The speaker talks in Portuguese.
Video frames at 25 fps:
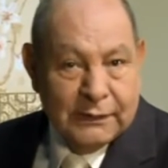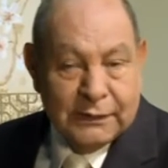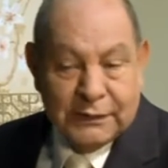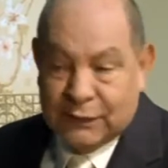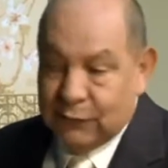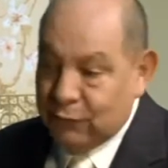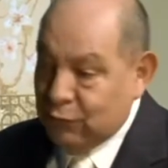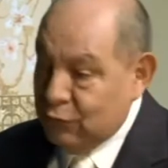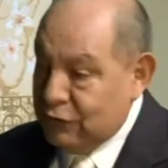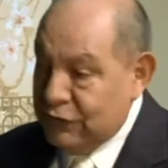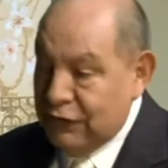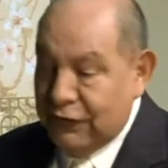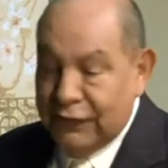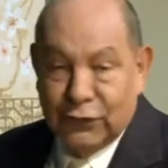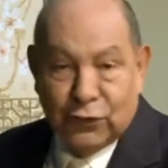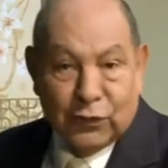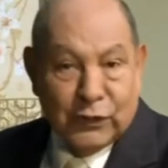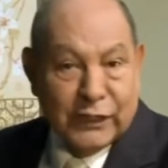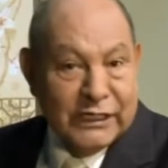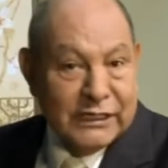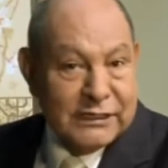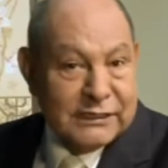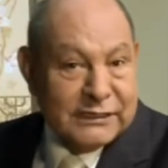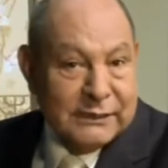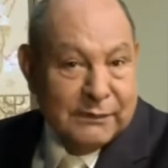Se você não
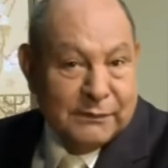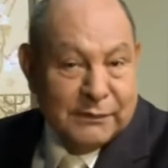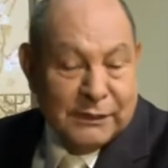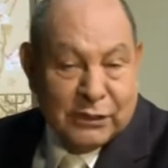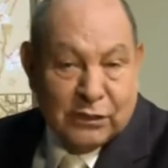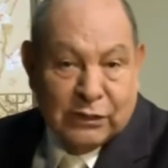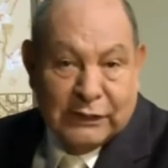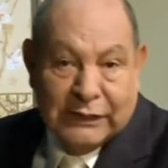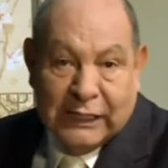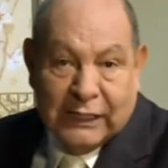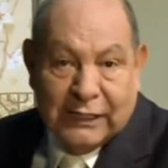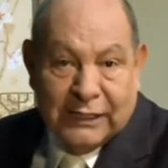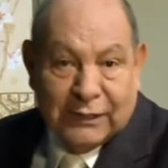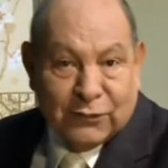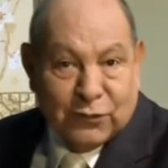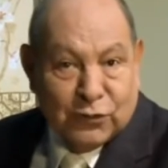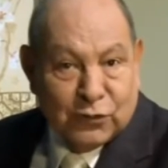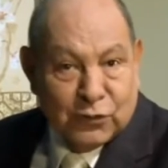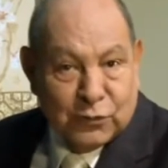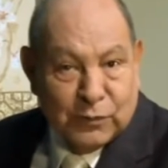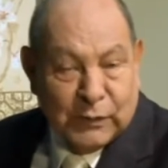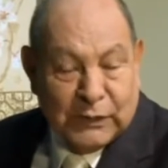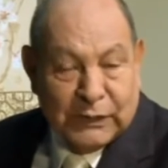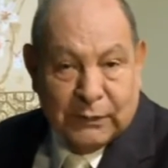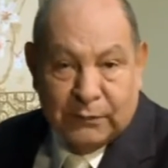quer saber nada
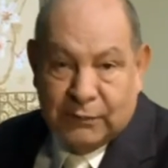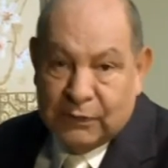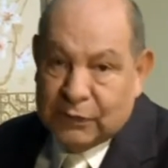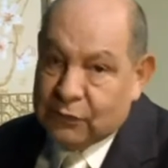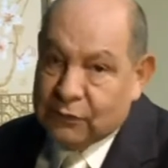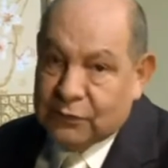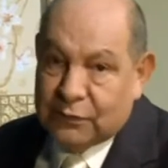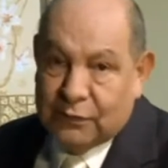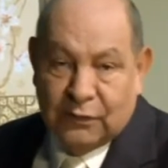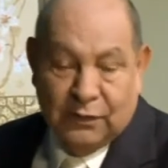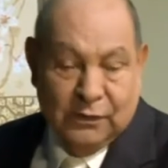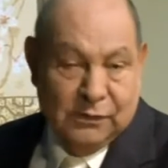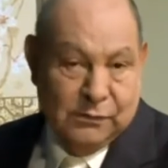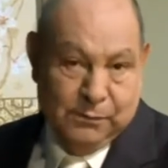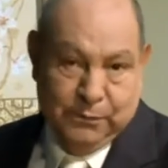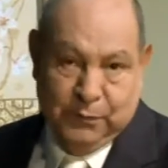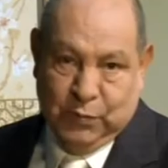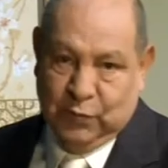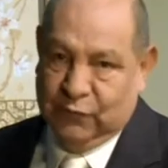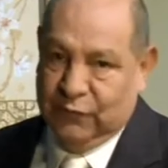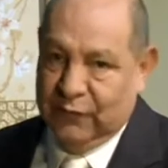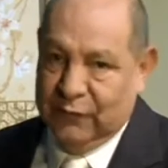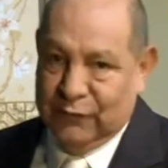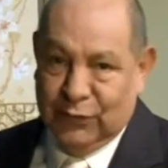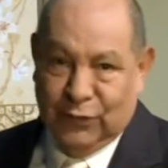com os mandamentos, oh,
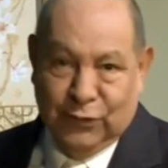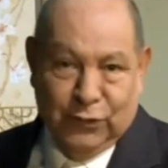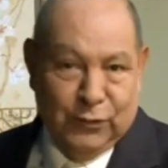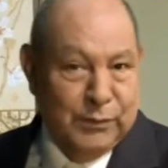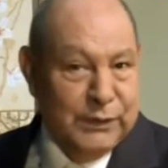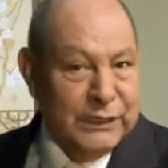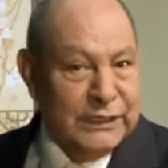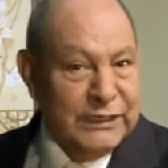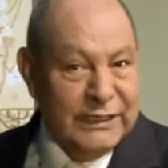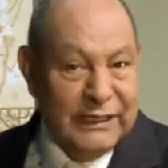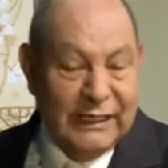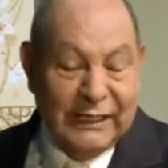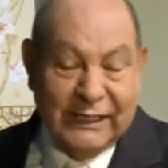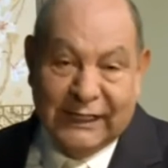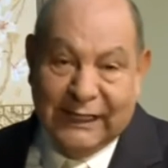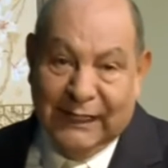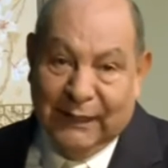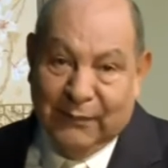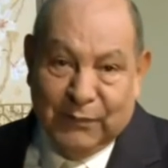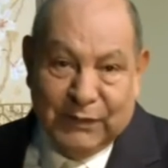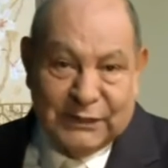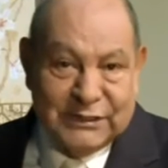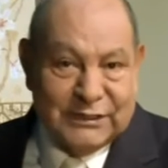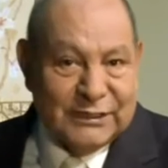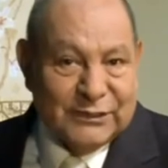por favor, não me diga
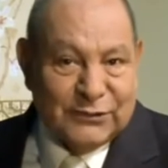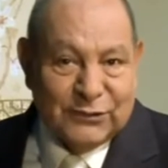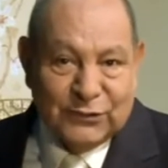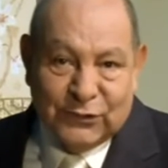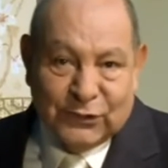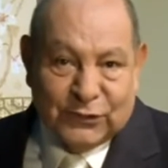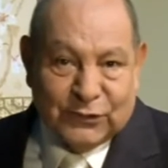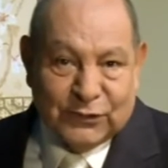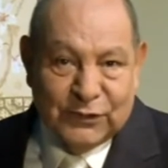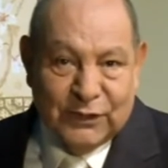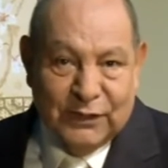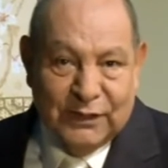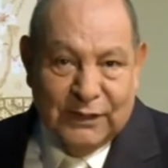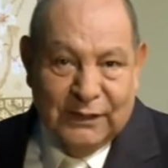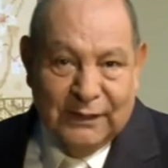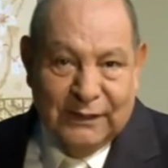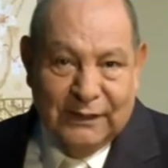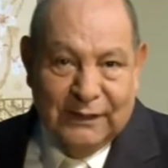que ama Jesus.